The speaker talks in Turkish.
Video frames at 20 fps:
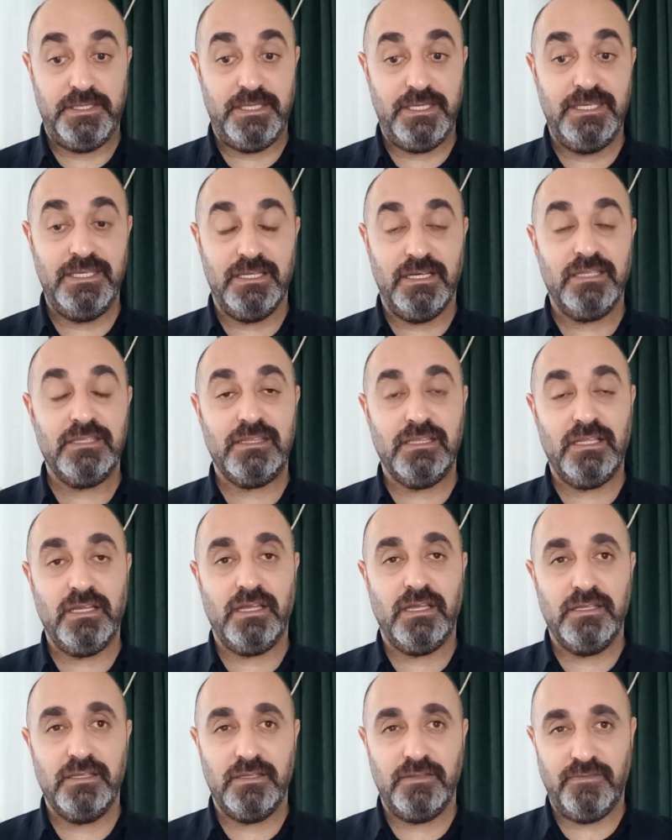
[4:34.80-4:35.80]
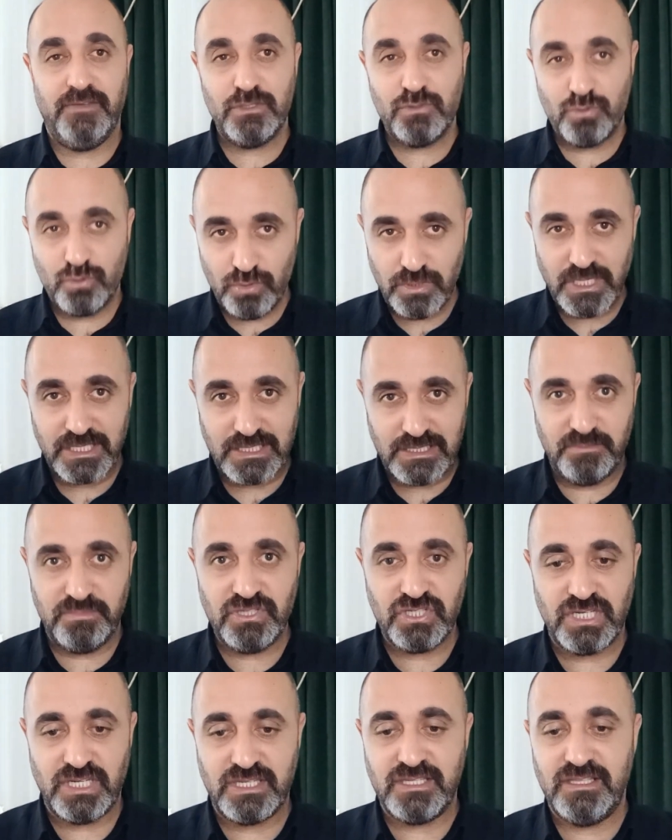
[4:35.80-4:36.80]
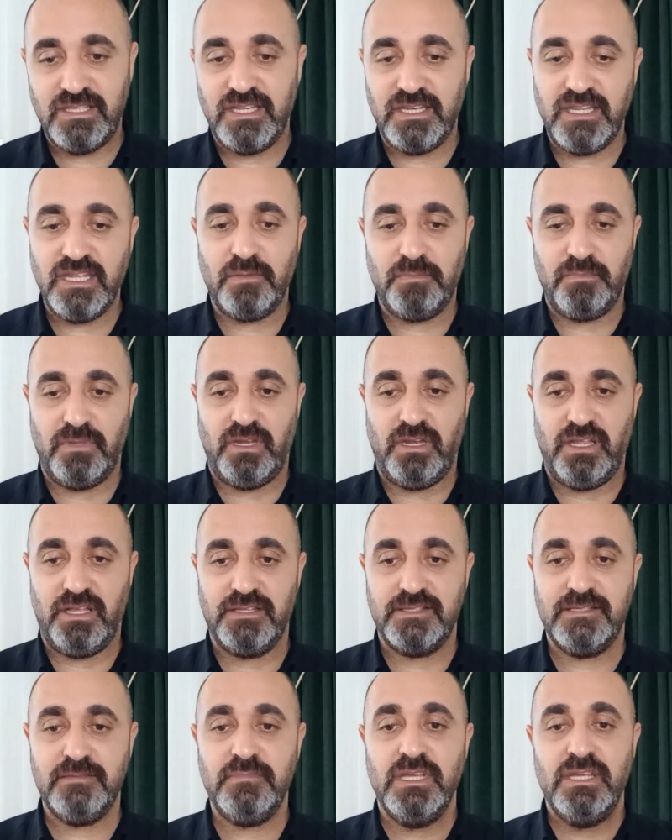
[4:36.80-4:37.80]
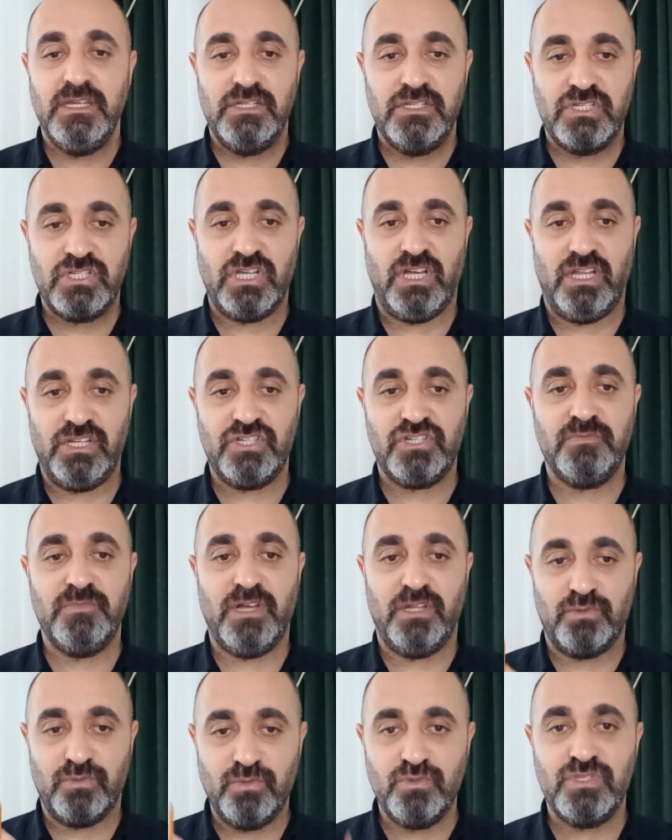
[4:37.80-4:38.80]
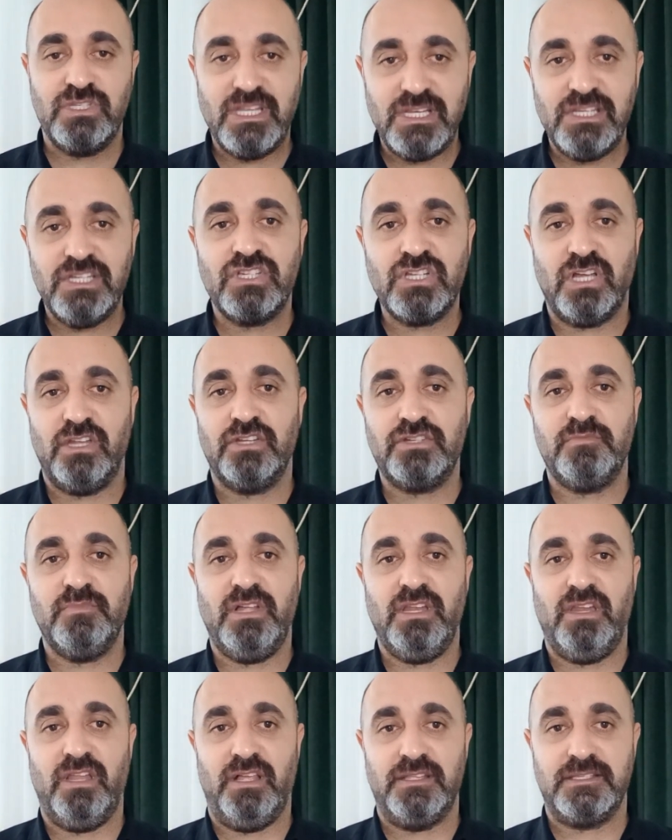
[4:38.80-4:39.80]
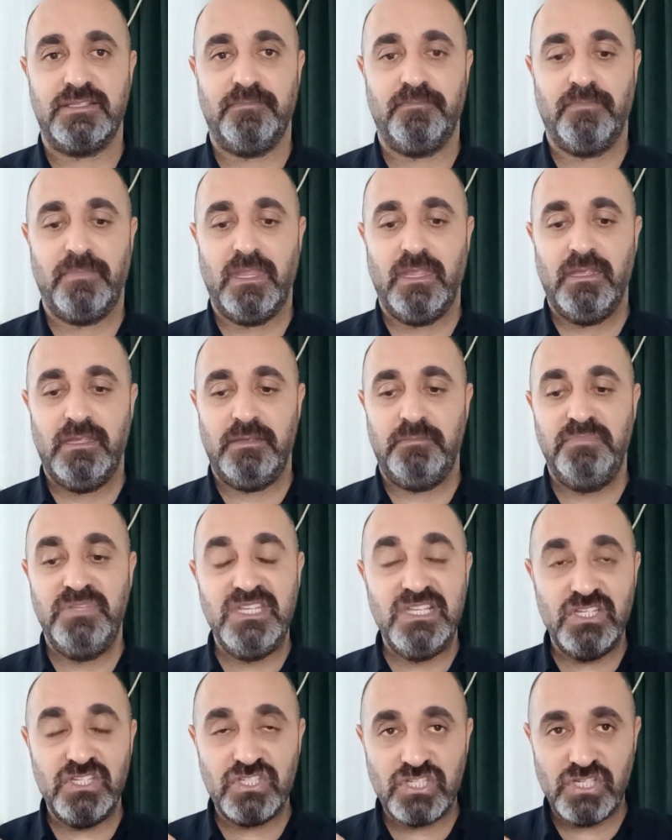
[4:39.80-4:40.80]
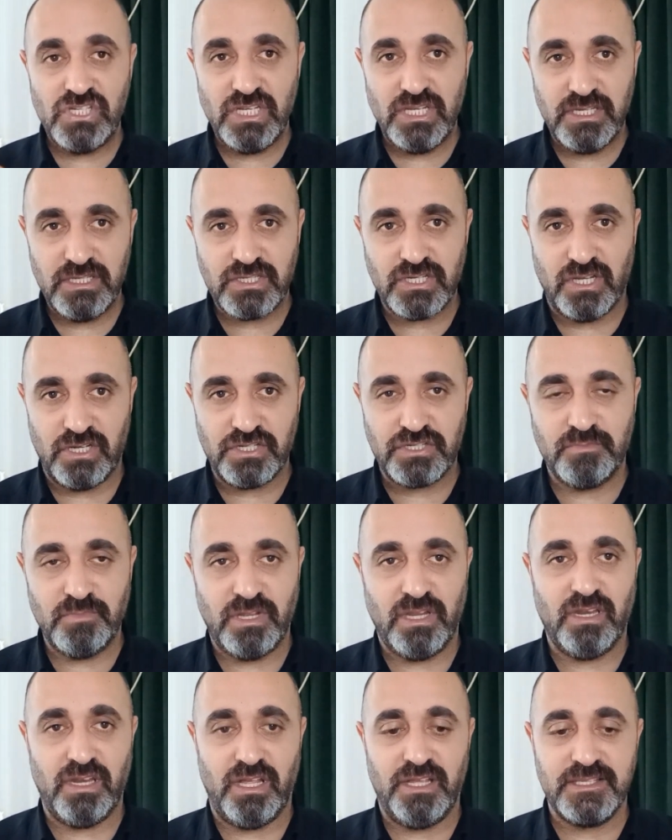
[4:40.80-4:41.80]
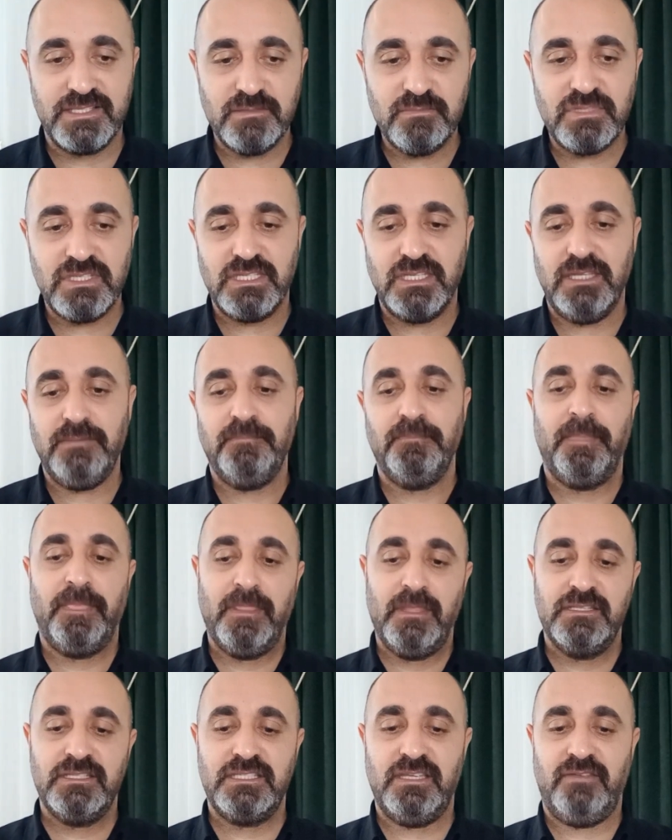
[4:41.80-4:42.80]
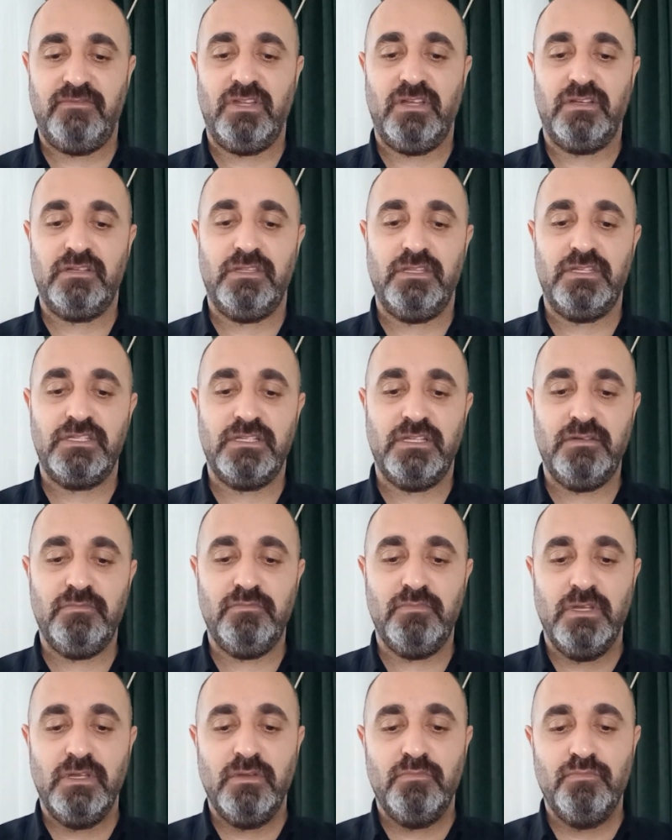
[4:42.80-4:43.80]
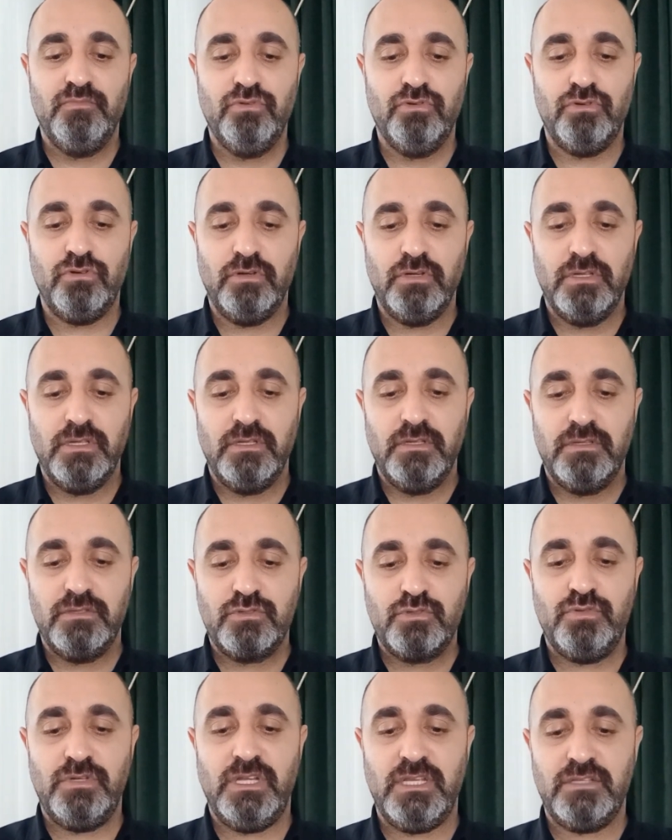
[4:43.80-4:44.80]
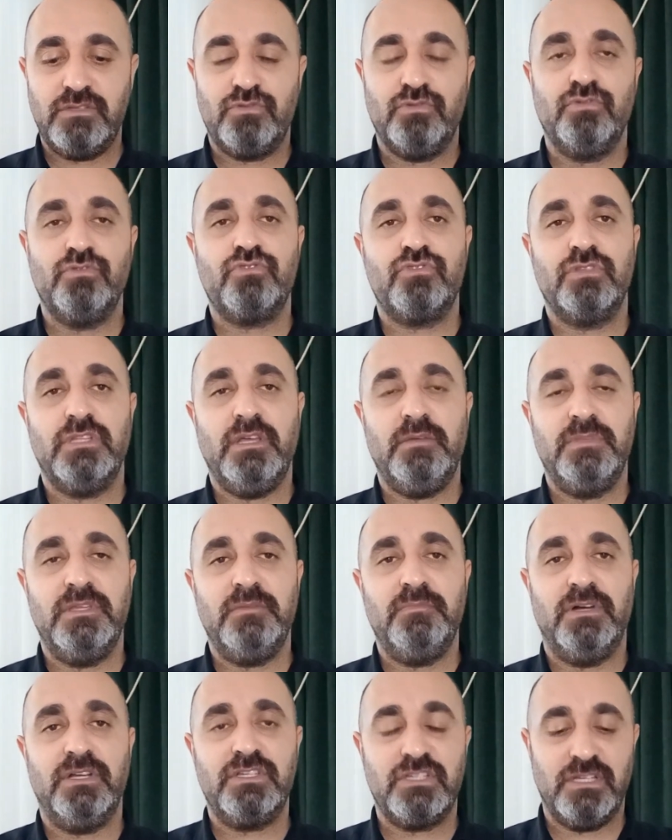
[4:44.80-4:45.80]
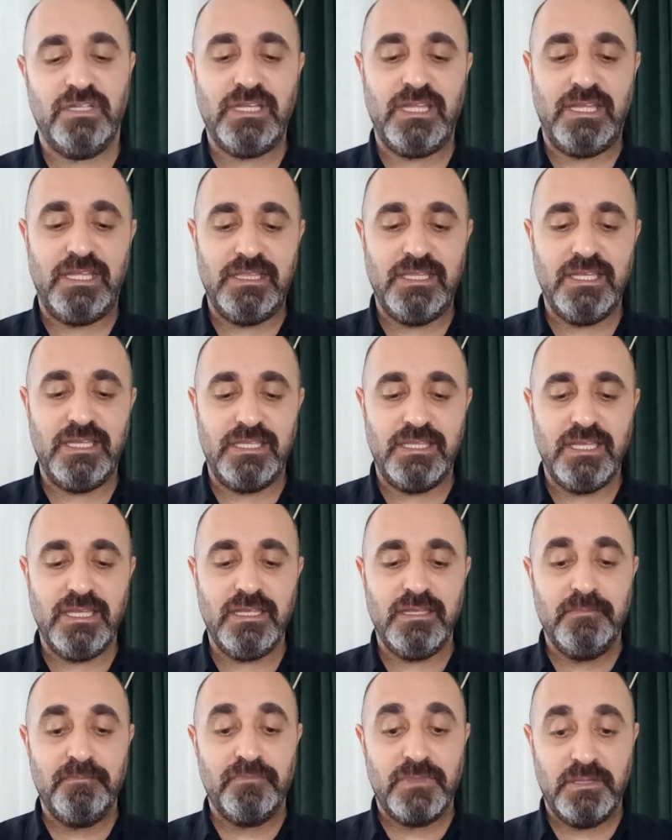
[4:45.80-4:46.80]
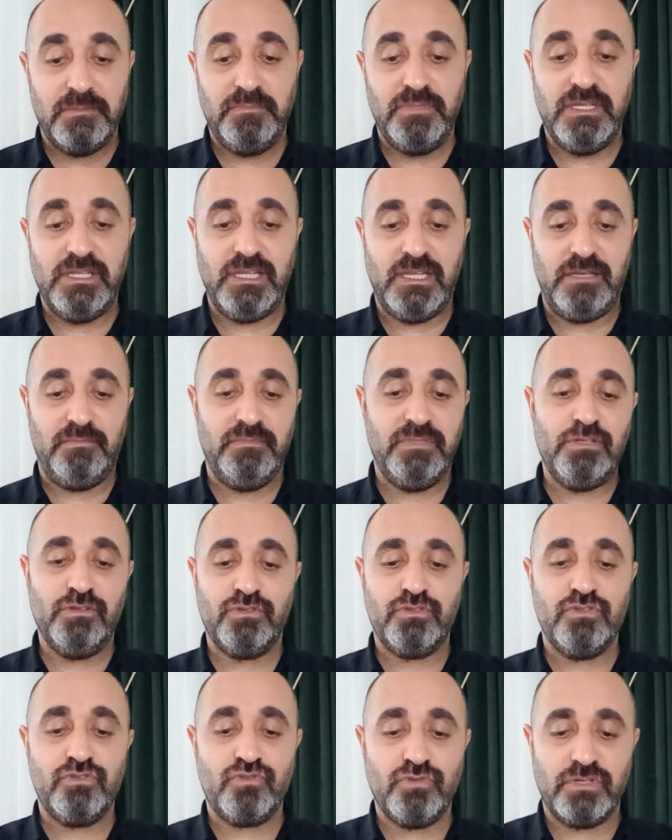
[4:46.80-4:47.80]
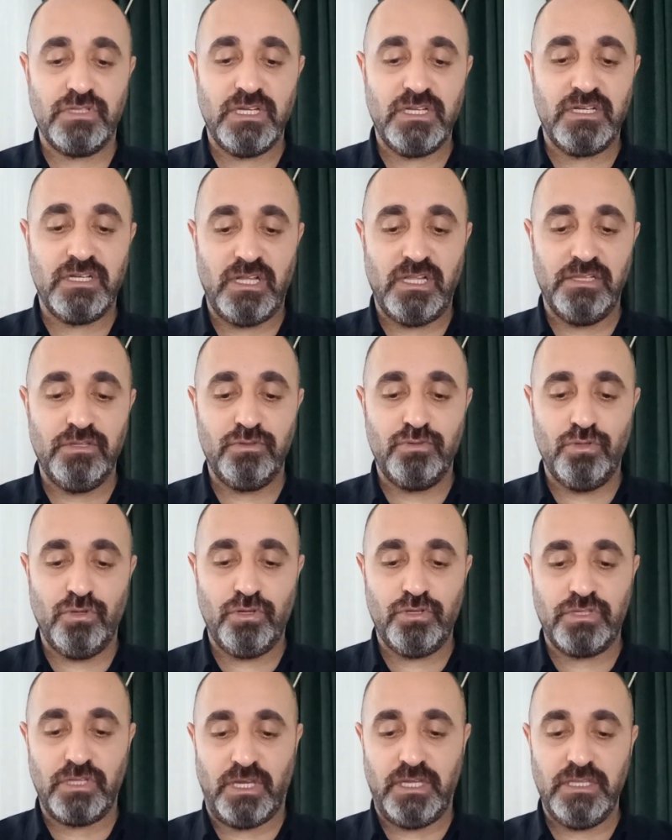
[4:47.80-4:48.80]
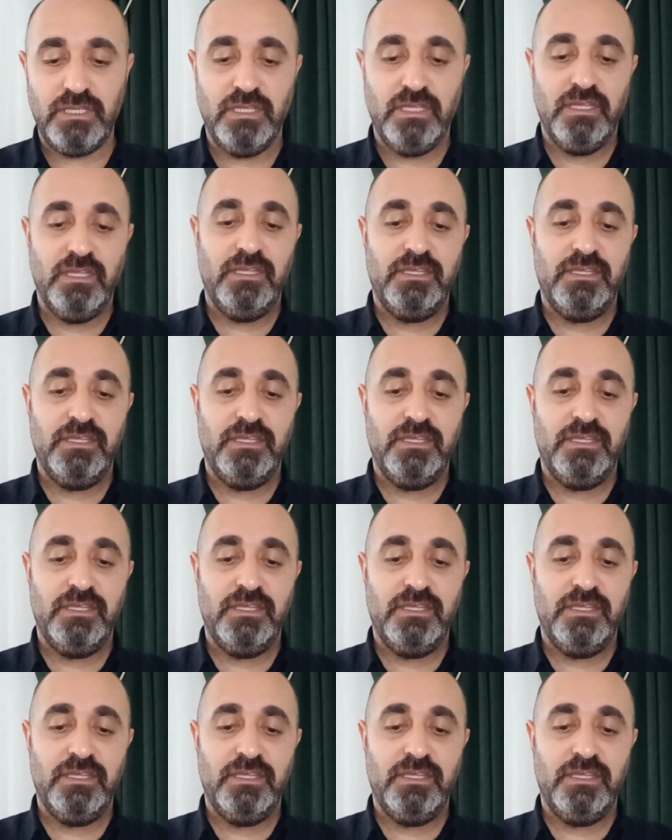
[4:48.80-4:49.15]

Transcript: inatla ve sürekli bir şekilde ne yapman lazım? Çalışman, düzenli çalışman lazım. Bilinçli çalışman lazım ki sevgili arkadaşlarım bu süre sonucunda bir başarı elde edebilelim. Biliyorsunuz şurada kaldı 4 ay.